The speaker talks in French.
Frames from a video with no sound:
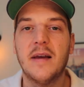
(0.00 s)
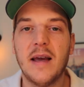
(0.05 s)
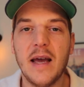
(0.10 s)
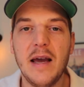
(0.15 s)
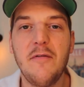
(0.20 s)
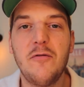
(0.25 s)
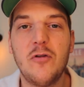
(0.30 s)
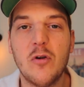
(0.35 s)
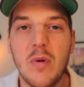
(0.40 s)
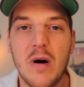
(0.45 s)

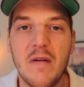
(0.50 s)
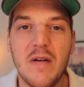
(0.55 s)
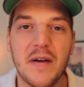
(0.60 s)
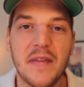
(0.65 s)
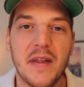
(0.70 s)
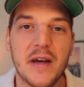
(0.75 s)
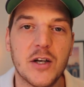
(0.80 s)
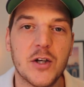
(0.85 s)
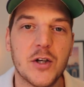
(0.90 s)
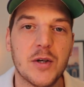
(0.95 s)
Trêve de
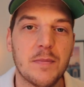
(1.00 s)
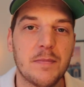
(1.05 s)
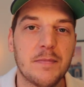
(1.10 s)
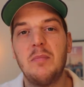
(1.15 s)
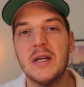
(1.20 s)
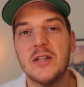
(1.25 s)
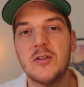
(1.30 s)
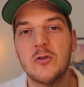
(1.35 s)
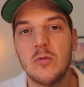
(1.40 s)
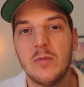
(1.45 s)
bavardage.
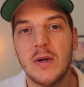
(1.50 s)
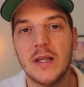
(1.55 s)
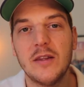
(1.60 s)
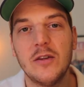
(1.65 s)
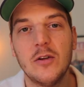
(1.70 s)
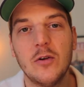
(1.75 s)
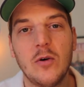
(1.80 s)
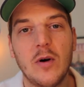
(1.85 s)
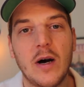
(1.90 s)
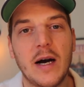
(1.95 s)
Passons
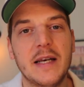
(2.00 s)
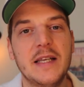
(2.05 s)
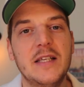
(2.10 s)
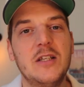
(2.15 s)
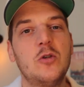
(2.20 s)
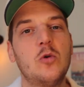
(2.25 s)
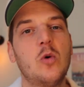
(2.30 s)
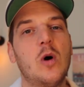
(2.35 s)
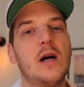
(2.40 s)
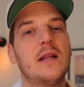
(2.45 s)
maintenant à
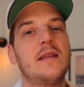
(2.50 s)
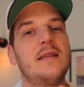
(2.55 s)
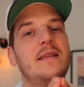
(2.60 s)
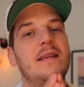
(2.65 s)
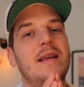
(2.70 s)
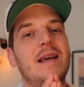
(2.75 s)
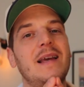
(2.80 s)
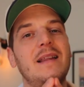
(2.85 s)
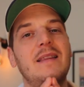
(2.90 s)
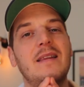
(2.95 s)
l'histoire
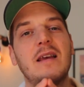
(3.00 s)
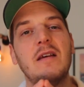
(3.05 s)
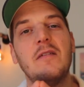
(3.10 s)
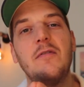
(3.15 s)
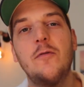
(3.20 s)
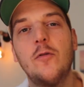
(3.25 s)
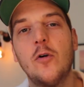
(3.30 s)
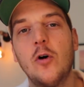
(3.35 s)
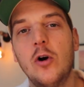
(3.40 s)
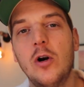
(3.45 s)
très très
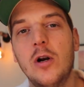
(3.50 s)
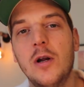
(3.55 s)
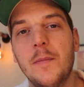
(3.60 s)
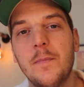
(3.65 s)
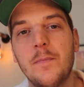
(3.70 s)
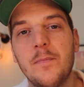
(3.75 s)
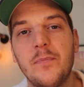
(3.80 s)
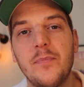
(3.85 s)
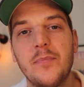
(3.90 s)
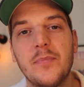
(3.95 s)
folle
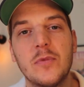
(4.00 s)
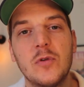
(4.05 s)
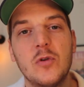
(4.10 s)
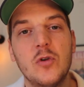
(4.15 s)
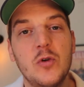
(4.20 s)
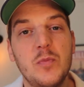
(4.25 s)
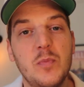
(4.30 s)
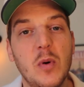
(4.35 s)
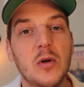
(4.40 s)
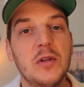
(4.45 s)

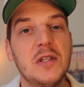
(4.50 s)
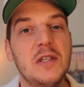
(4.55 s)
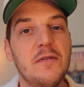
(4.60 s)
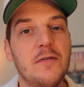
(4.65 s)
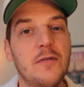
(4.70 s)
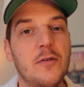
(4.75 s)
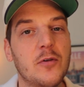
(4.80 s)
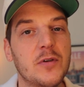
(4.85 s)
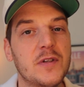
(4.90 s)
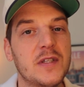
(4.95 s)
du
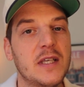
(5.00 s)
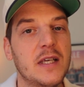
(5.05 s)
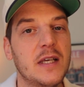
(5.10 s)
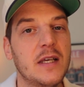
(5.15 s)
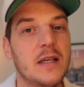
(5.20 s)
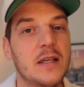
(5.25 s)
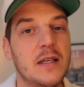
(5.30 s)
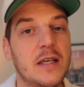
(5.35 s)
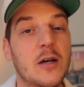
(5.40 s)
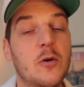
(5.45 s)
sportif
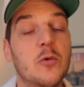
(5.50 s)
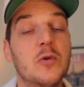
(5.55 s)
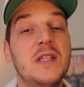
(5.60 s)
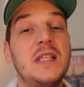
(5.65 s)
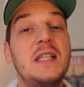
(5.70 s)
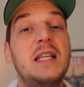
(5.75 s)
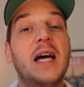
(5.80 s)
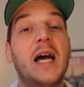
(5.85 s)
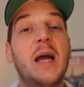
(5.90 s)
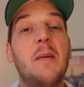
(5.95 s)
français qui est
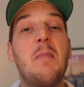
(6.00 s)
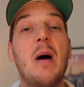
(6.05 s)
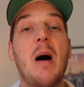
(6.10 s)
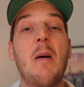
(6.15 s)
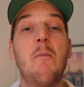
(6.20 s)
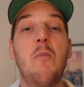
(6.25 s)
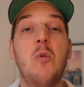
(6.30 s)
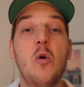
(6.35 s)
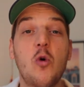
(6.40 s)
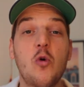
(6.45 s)
considéré
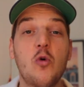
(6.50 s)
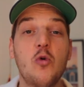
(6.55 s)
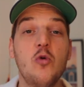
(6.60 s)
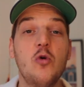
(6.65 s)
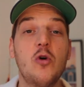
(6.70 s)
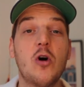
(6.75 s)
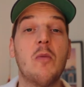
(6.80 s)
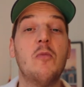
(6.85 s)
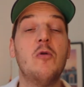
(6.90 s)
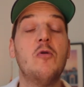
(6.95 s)
par
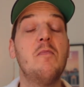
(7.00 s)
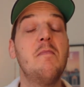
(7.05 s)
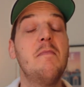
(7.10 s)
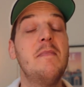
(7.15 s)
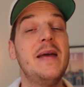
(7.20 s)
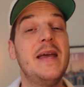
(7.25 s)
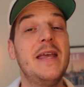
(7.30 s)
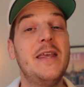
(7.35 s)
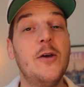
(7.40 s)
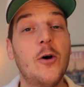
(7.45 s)
beaucoup comme le
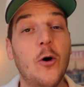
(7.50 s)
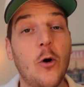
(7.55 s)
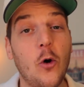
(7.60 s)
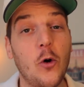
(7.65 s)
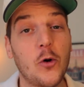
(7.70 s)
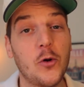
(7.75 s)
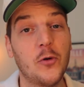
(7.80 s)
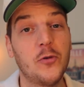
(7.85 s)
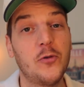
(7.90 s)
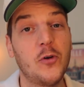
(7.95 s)
meilleur
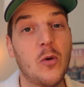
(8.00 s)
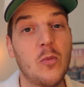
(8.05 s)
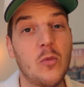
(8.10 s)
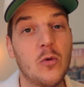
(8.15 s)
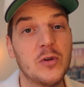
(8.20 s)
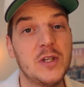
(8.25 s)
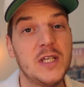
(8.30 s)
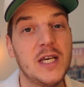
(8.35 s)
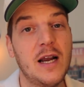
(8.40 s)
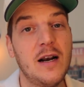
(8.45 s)
orienteur
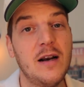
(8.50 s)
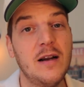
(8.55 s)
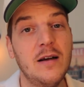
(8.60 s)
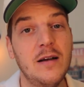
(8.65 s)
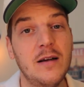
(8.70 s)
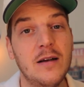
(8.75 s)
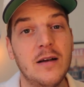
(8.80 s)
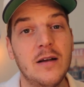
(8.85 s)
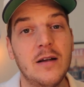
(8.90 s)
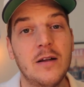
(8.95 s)
mondial
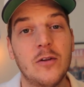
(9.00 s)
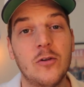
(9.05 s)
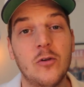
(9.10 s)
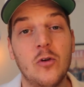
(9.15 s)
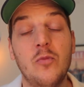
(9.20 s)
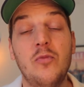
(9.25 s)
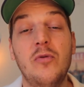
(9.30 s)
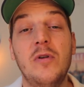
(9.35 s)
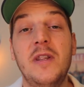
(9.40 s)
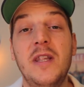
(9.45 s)

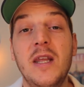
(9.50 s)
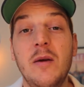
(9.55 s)
depuis le